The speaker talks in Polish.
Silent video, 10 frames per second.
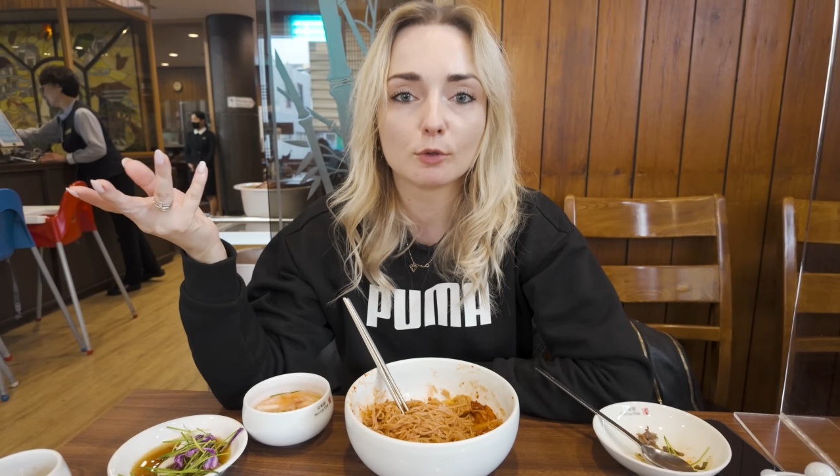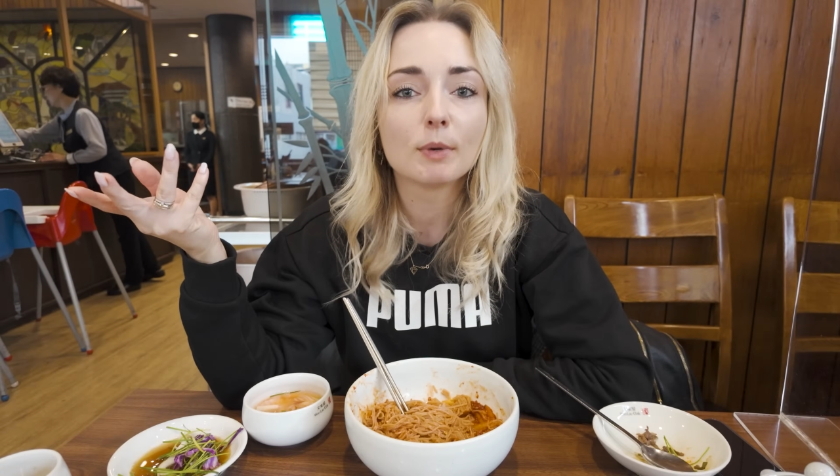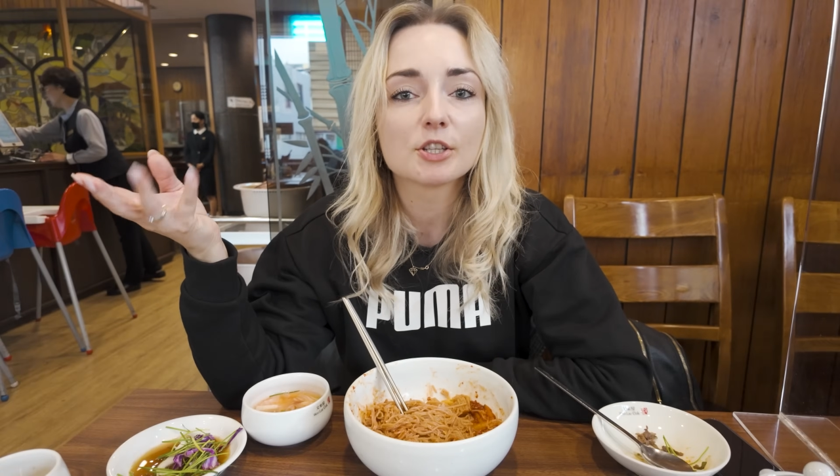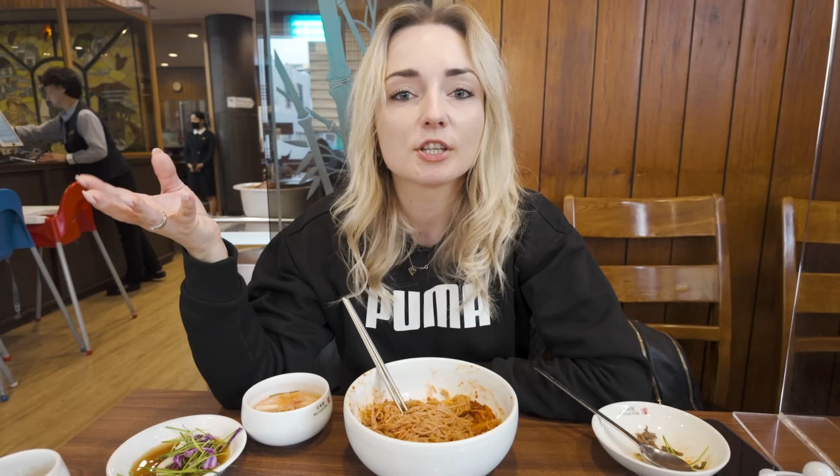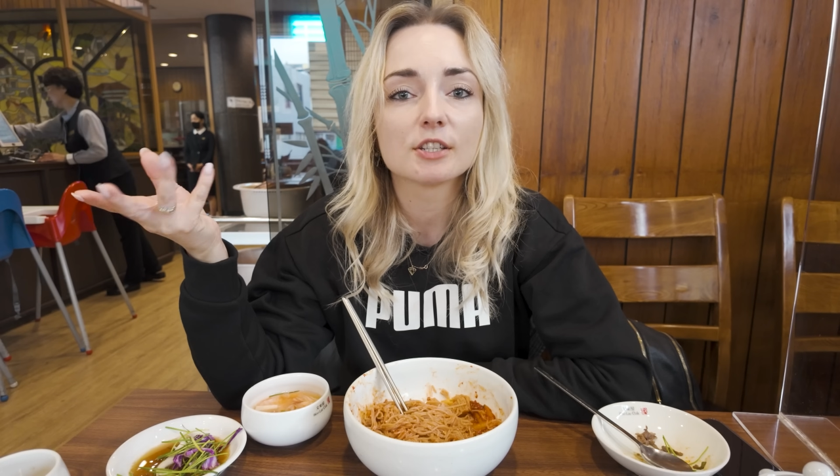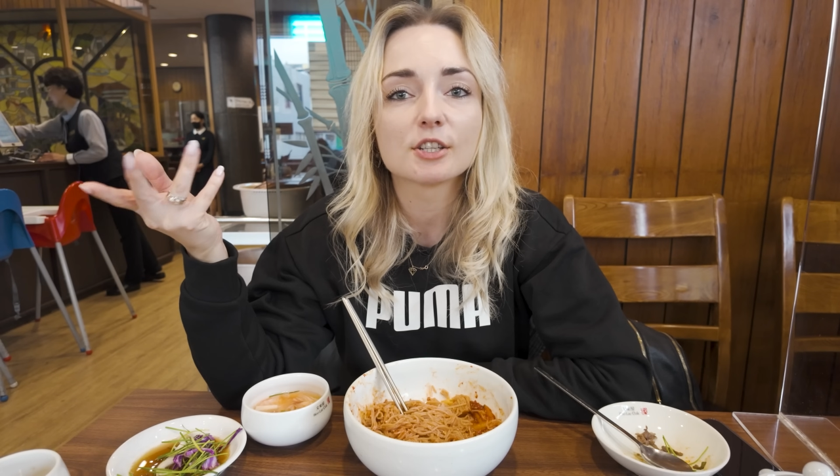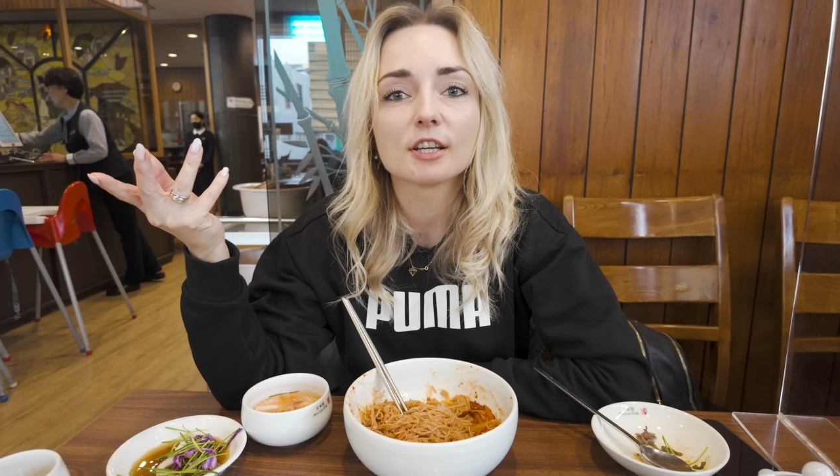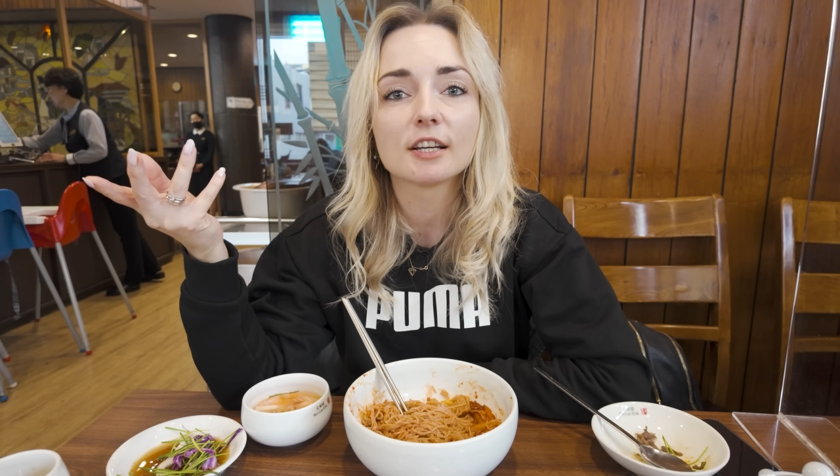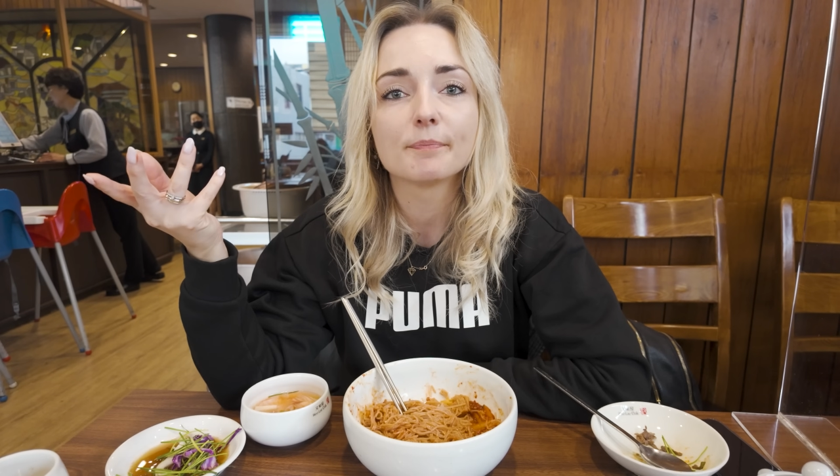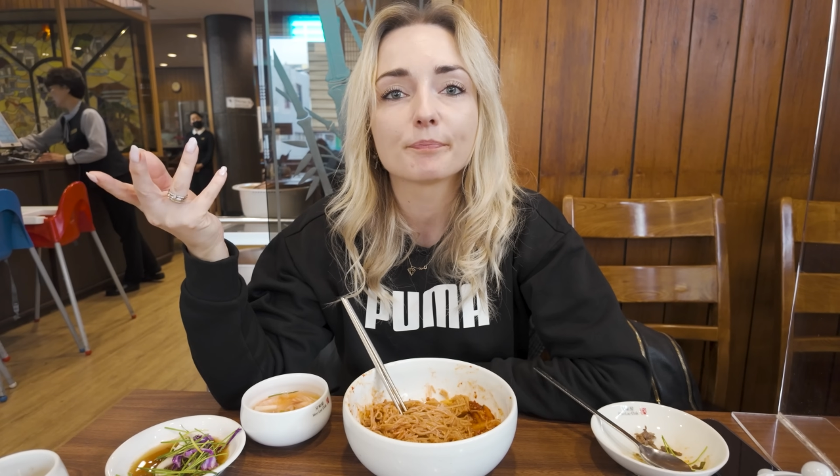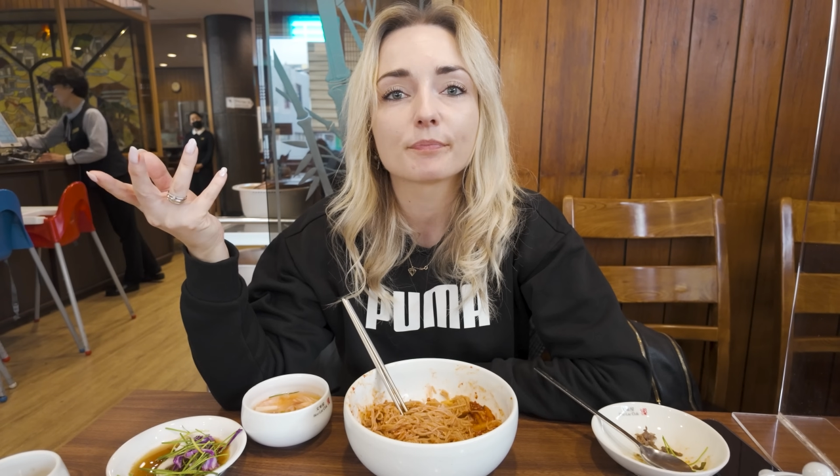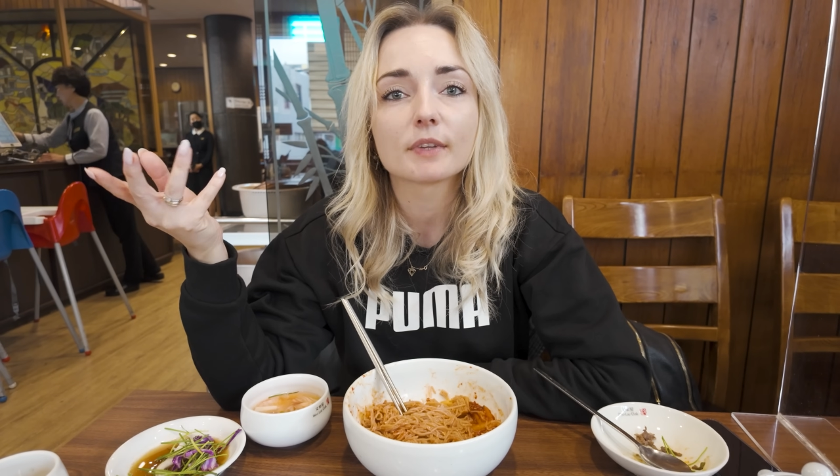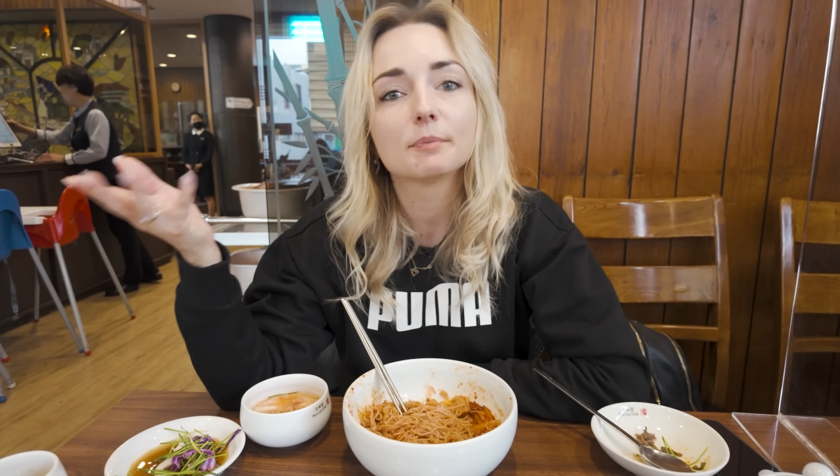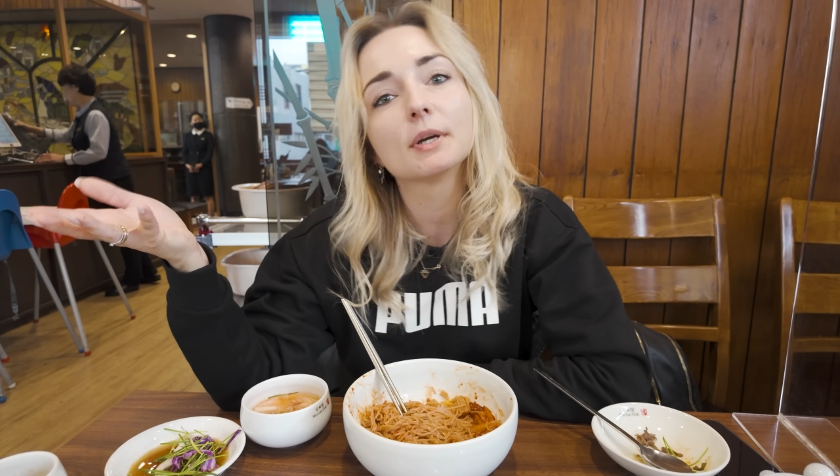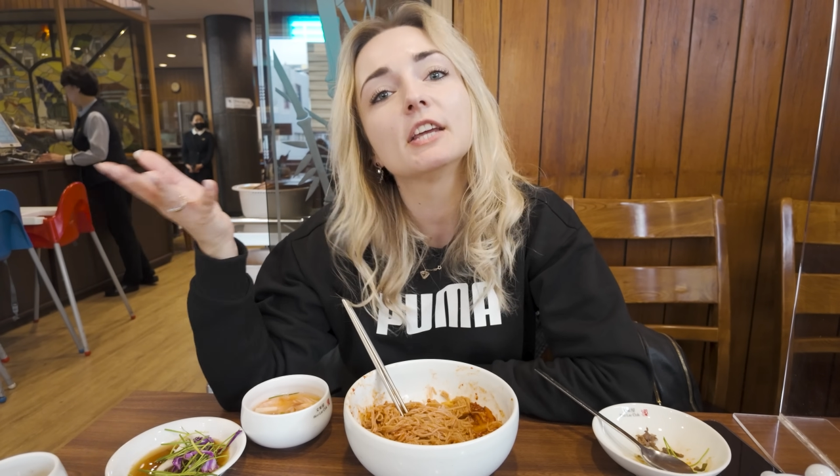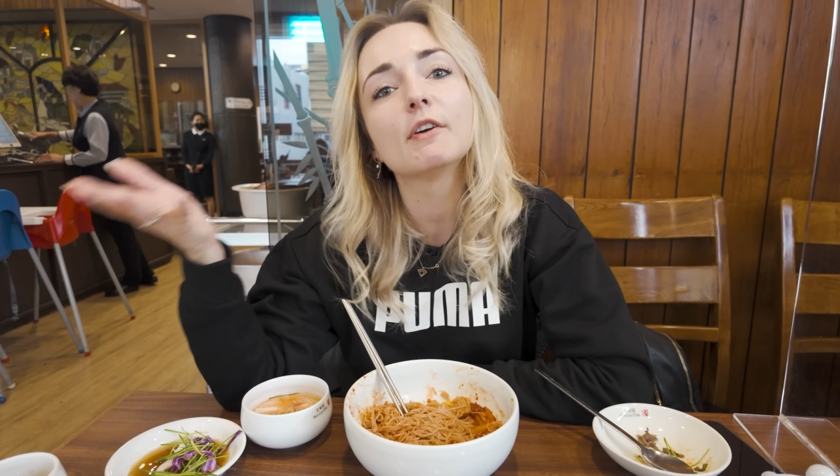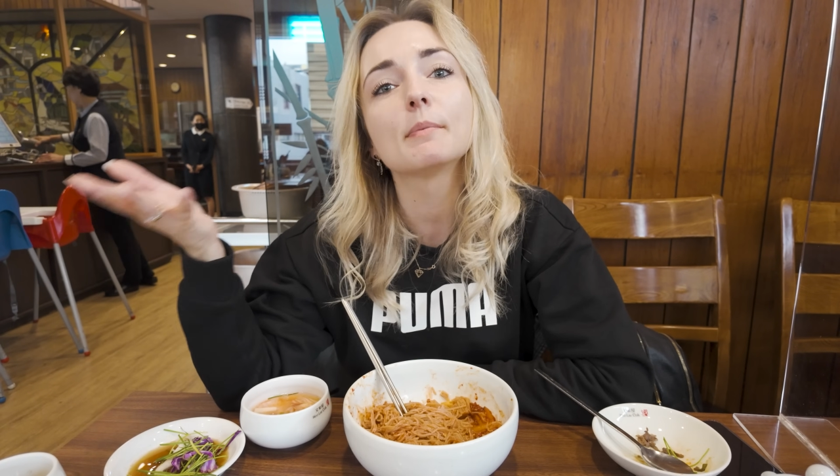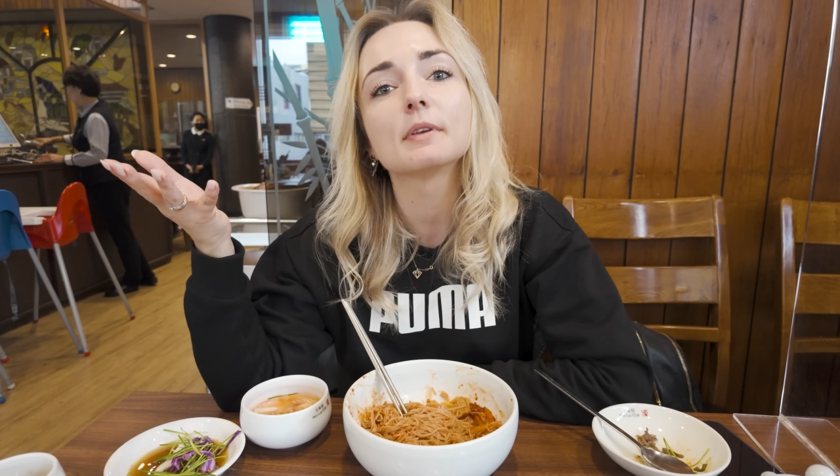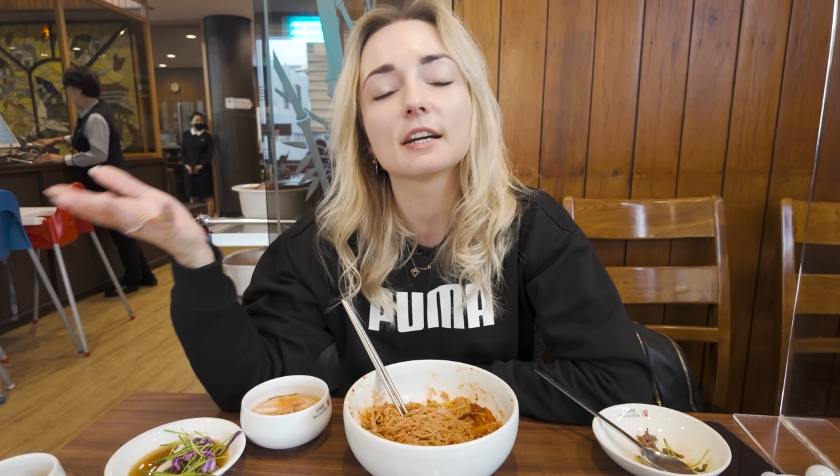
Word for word: Macie, że ja nie wiem, tak.